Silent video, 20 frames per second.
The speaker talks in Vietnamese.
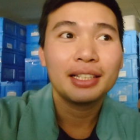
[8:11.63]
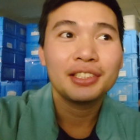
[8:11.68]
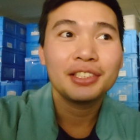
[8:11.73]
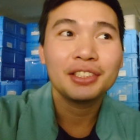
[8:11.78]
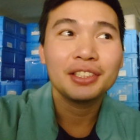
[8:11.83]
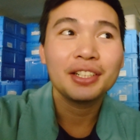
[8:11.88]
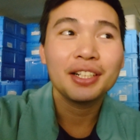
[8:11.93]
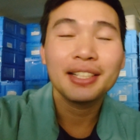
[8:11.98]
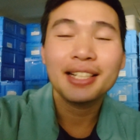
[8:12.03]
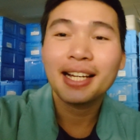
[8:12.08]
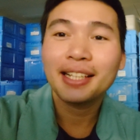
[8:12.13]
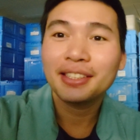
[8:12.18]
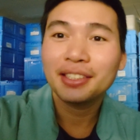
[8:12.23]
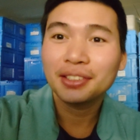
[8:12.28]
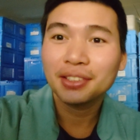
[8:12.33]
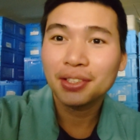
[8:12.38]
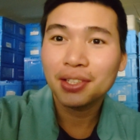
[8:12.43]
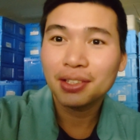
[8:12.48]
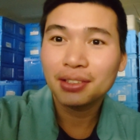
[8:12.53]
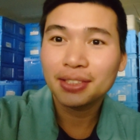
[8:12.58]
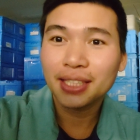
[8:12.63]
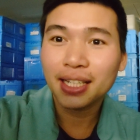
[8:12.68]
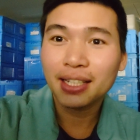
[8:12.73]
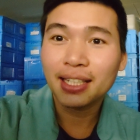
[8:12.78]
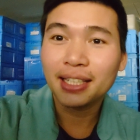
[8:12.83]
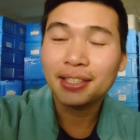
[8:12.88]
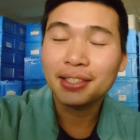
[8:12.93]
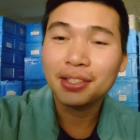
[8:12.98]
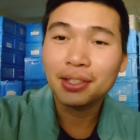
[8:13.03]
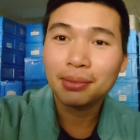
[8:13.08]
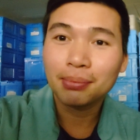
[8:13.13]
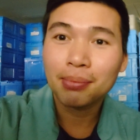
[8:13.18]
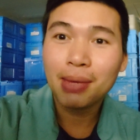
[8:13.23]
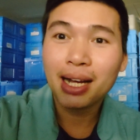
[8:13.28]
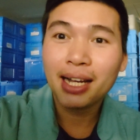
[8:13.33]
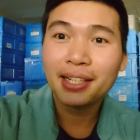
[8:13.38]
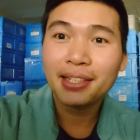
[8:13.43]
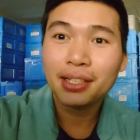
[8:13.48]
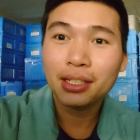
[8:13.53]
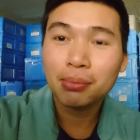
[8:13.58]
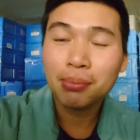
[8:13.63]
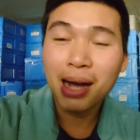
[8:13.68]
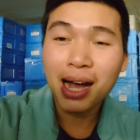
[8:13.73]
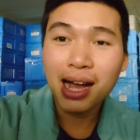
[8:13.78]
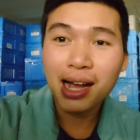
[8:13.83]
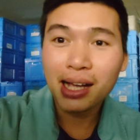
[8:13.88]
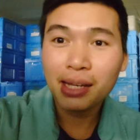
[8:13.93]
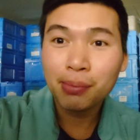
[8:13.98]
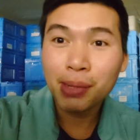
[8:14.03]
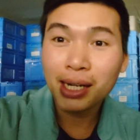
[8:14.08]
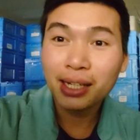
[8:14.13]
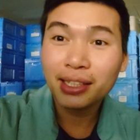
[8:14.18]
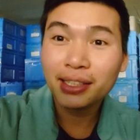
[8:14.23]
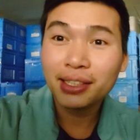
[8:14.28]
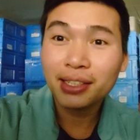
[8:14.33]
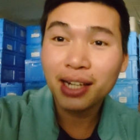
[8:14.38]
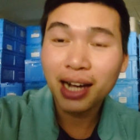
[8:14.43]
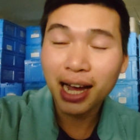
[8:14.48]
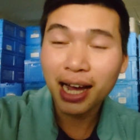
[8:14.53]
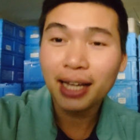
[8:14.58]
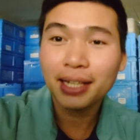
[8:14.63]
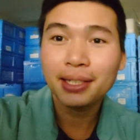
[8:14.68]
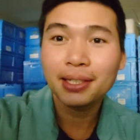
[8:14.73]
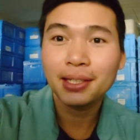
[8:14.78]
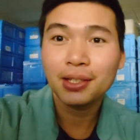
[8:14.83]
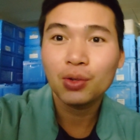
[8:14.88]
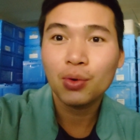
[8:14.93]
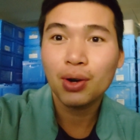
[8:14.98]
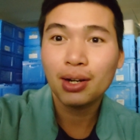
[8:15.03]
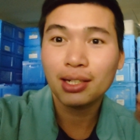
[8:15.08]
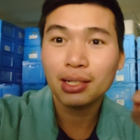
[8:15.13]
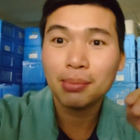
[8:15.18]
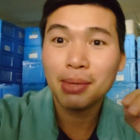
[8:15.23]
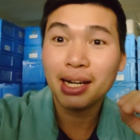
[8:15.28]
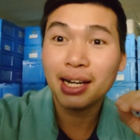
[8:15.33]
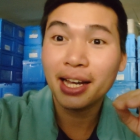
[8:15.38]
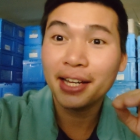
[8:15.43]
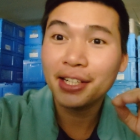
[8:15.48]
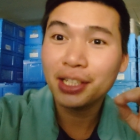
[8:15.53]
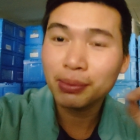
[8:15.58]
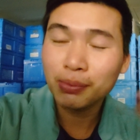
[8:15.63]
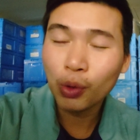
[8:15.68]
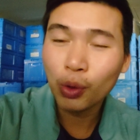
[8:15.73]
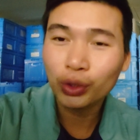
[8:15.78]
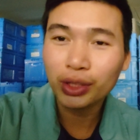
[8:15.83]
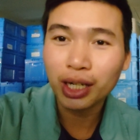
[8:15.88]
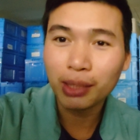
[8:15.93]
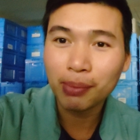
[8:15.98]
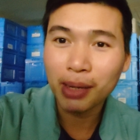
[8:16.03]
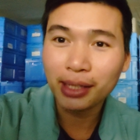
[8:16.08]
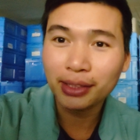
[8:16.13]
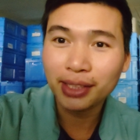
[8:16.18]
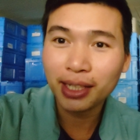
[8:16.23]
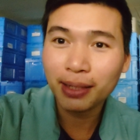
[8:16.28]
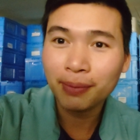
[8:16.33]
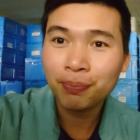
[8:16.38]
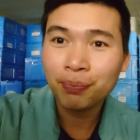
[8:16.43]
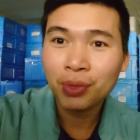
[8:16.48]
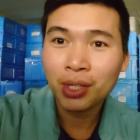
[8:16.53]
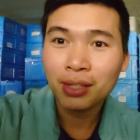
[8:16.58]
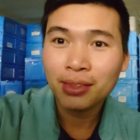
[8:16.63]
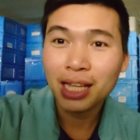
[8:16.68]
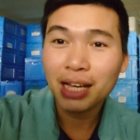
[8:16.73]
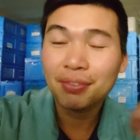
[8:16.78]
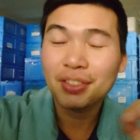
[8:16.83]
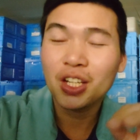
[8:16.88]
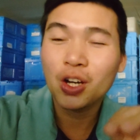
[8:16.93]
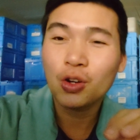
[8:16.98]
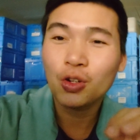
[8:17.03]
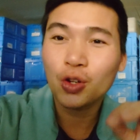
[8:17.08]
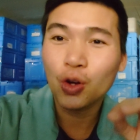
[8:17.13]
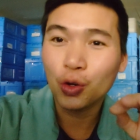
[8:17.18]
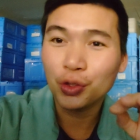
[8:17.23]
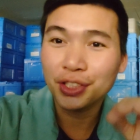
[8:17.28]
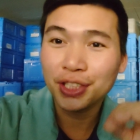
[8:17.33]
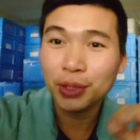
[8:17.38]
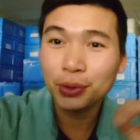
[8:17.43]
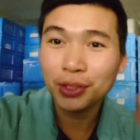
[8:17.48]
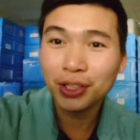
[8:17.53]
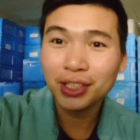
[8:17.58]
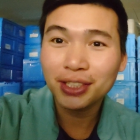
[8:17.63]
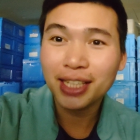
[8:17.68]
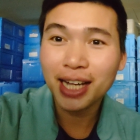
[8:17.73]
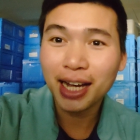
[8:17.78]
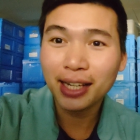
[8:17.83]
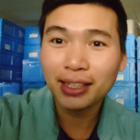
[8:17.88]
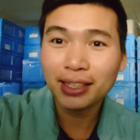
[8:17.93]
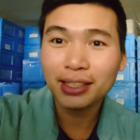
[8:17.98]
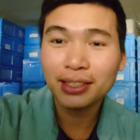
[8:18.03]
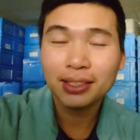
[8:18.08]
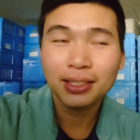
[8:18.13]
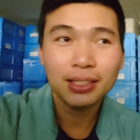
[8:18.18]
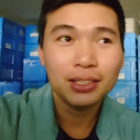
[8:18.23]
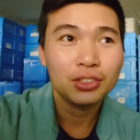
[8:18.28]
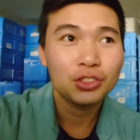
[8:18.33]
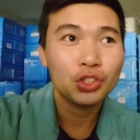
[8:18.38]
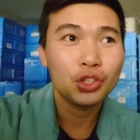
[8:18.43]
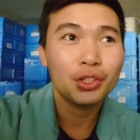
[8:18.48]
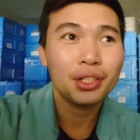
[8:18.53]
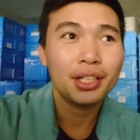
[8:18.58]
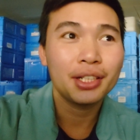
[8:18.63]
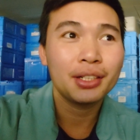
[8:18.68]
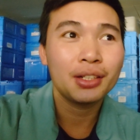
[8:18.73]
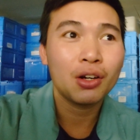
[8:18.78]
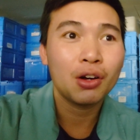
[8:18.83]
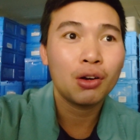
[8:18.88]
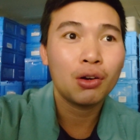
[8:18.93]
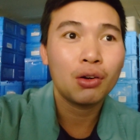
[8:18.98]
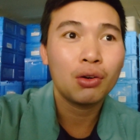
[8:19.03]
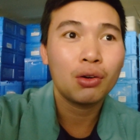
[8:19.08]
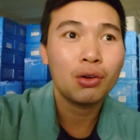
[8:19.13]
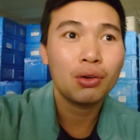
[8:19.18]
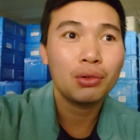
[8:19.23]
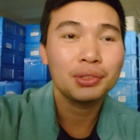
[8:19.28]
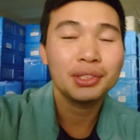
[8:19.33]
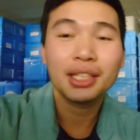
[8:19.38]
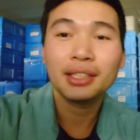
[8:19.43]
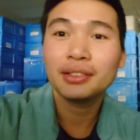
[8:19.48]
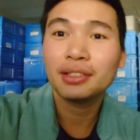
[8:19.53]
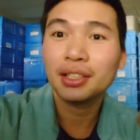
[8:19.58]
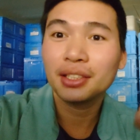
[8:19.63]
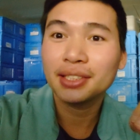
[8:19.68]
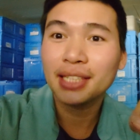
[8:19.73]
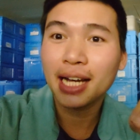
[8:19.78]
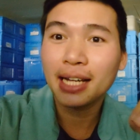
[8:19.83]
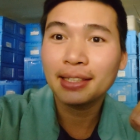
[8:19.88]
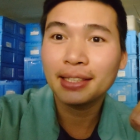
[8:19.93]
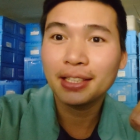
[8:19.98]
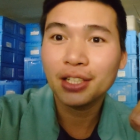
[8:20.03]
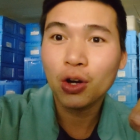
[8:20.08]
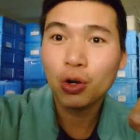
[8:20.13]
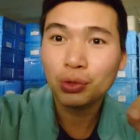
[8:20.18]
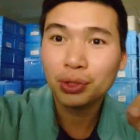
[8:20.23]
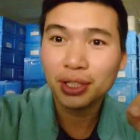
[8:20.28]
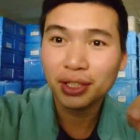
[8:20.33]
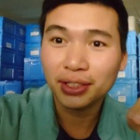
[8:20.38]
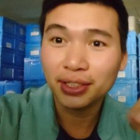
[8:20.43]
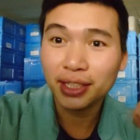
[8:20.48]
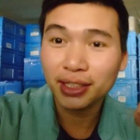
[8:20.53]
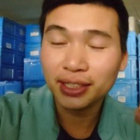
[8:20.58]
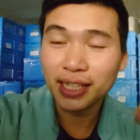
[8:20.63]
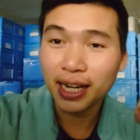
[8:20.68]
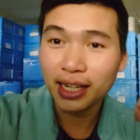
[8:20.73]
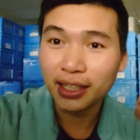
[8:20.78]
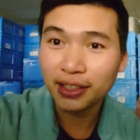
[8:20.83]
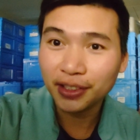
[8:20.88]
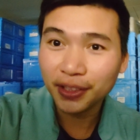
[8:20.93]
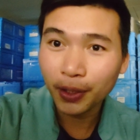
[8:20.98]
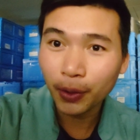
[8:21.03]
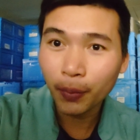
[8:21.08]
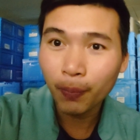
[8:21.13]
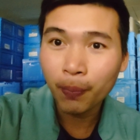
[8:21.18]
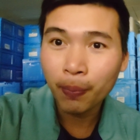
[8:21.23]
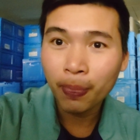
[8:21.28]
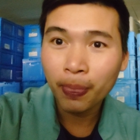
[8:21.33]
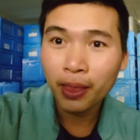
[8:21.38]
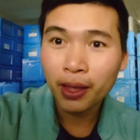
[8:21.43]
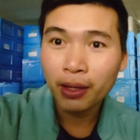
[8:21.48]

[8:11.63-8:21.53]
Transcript: là những người này thường thường sẽ lấy được bằng N3 bằng N2 hoặc là bằng N1 các bạn nhá tại vì họ có nhiều thời gian á, cho nên họ dành thời gian để học tiếng Nhật khá là nhiều